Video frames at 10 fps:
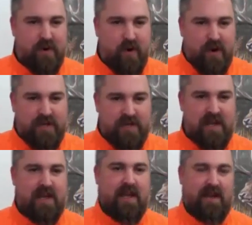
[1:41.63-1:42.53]
euch
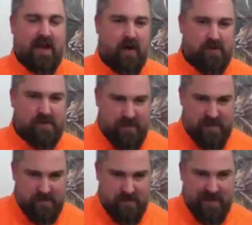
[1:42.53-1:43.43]
in der
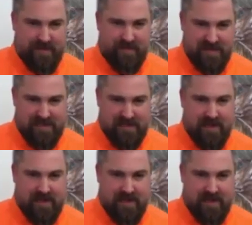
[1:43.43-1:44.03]
Ausbildung wissen,